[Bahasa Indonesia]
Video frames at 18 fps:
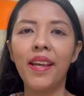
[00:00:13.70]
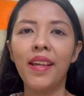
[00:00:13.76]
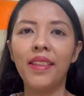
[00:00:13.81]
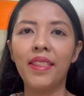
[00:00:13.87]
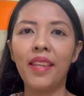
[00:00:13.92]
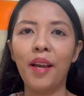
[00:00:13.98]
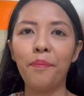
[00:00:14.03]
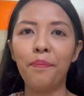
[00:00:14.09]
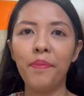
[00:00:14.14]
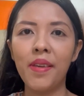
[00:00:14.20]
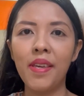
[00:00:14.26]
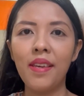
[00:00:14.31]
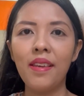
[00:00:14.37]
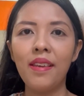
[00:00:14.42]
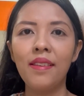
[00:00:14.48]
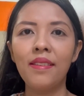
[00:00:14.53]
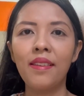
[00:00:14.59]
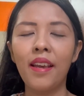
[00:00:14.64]

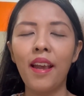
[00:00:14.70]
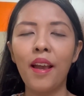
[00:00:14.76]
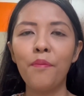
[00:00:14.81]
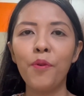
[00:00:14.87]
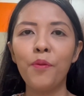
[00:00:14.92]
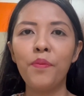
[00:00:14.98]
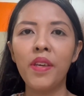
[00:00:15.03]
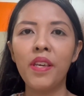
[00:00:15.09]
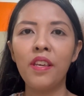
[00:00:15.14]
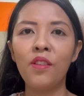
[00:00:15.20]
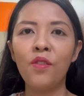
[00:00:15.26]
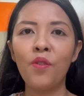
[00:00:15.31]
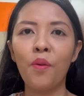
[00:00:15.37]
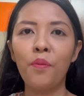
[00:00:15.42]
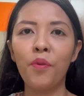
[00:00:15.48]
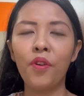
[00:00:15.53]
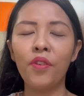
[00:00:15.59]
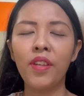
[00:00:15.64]
Tapi saya mau bikin
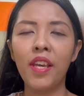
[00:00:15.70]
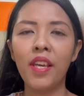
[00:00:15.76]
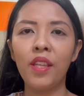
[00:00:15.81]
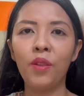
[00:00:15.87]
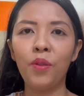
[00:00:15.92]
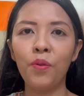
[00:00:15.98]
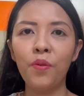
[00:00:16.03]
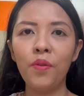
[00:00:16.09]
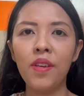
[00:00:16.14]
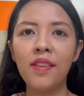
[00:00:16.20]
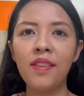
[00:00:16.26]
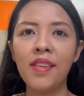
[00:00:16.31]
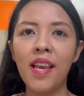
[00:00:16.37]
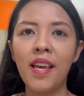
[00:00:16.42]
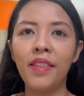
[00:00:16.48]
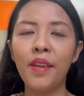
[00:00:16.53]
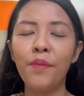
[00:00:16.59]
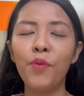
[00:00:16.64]
combronya itu
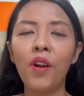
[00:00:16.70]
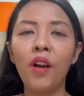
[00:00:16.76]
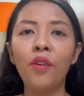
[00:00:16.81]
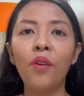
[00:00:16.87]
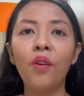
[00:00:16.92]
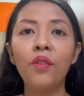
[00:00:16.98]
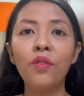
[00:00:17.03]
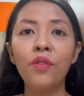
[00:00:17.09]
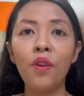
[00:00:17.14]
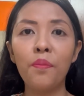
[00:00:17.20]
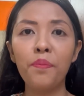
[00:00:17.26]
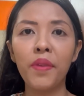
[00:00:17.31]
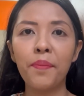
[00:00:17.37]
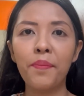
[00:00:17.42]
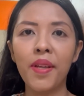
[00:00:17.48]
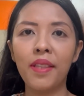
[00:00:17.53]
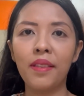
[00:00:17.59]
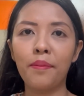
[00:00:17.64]
isiannya bukan
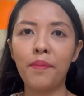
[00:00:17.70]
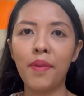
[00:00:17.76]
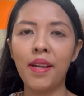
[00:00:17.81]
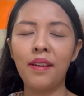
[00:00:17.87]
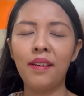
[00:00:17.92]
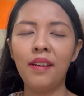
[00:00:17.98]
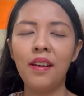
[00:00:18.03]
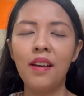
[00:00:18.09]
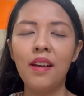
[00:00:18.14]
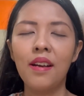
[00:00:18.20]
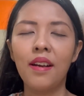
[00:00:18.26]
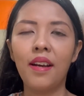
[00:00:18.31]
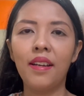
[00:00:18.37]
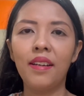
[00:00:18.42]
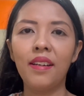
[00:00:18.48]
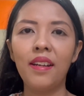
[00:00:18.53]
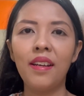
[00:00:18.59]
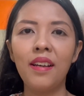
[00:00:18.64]
oncom teman-teman.
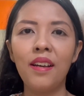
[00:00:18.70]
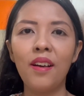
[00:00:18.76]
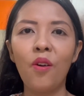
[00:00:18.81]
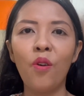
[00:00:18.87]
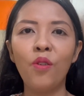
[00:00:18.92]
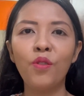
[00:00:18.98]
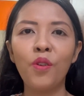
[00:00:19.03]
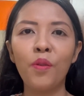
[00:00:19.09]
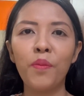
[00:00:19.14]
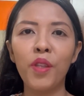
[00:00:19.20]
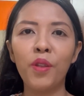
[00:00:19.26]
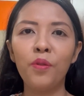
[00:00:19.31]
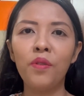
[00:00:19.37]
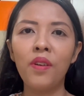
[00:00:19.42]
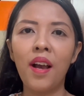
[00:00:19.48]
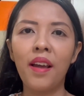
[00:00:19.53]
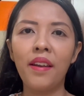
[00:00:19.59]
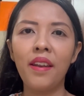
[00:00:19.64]
Karena oncom
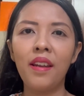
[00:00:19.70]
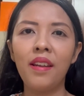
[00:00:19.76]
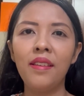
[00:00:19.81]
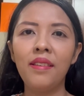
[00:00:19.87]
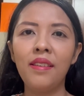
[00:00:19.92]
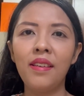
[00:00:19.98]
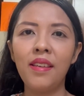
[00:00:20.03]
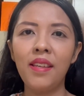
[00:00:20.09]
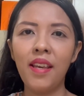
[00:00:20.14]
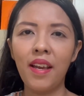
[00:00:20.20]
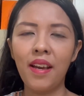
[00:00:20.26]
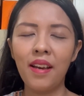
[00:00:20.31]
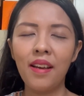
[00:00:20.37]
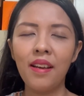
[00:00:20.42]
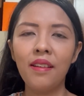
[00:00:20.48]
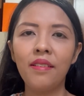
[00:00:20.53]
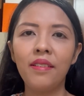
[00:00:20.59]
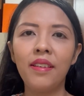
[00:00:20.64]
itu nggak ada di sini
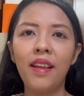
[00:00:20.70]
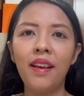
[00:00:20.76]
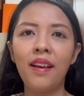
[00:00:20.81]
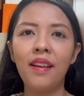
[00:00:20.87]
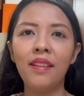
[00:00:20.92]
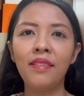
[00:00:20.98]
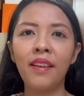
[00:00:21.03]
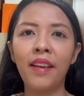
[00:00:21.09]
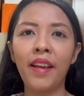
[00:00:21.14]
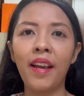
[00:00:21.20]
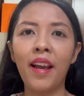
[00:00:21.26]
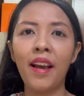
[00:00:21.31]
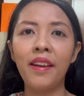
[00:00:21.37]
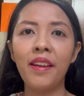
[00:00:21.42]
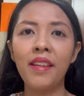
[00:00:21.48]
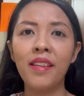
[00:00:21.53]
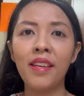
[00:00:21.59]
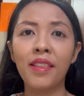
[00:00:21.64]
ya. Dan
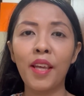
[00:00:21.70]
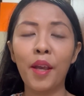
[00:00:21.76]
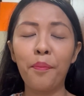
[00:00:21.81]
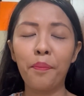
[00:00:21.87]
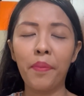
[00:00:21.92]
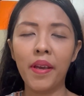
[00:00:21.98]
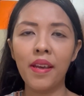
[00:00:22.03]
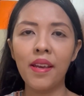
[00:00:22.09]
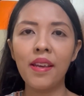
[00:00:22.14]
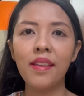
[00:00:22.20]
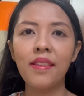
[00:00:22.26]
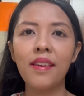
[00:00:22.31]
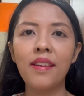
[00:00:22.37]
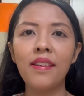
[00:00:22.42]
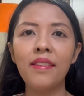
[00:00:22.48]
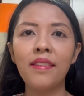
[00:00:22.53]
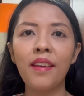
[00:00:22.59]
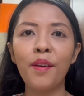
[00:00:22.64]
saya adanya tempe,
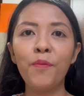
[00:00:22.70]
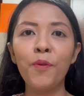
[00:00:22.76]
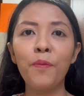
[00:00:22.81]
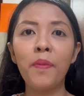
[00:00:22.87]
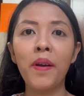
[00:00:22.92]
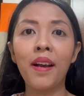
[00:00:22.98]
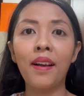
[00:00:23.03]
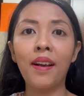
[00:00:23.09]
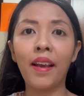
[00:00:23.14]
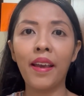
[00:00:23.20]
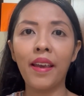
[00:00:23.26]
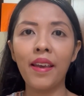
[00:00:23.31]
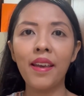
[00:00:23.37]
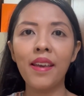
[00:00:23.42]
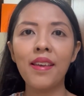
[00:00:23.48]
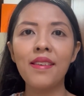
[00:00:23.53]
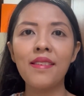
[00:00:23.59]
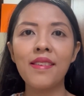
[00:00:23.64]
jadi saya mau
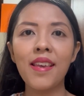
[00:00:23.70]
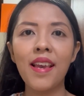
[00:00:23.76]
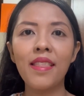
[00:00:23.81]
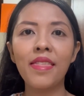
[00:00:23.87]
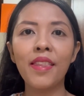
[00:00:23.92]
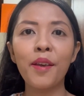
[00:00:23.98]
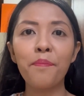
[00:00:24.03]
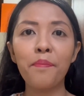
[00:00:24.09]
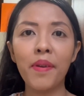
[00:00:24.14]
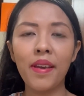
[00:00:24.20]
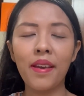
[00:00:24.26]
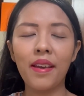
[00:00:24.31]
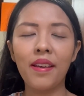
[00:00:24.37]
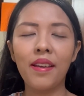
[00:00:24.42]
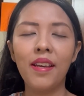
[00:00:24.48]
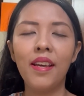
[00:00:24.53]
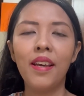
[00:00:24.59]
pakai isian tempe.